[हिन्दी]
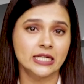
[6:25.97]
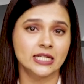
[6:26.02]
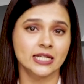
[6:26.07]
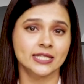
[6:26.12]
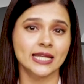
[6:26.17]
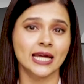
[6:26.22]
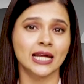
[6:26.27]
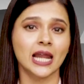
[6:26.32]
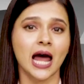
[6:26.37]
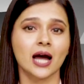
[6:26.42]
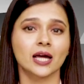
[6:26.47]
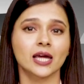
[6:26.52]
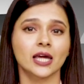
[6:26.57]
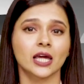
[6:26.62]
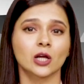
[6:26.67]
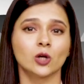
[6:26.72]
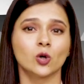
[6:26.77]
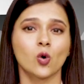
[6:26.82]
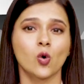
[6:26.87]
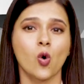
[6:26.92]
जिसने इलाके
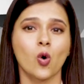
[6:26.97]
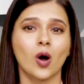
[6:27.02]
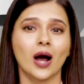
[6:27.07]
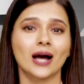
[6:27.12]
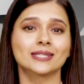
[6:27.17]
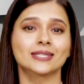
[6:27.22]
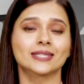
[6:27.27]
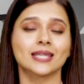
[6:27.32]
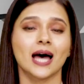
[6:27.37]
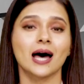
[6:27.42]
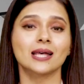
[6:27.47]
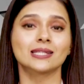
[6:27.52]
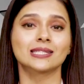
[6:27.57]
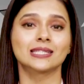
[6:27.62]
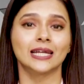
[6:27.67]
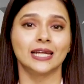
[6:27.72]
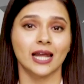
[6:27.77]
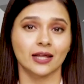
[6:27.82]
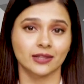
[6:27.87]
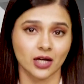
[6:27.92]
के लोगों का सांस
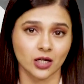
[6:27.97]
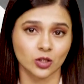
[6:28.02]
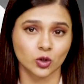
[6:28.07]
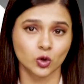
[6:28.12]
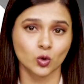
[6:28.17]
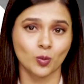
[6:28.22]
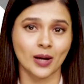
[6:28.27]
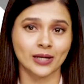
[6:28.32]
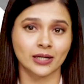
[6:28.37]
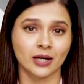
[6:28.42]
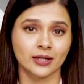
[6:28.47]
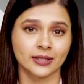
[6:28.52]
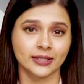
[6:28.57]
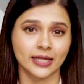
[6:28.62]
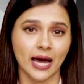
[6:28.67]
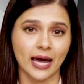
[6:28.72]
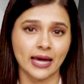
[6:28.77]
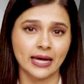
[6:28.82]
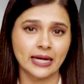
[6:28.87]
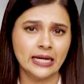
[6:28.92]
लेना तक दूभर कर
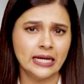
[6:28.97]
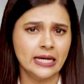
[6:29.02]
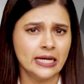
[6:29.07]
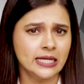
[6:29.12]
दिया है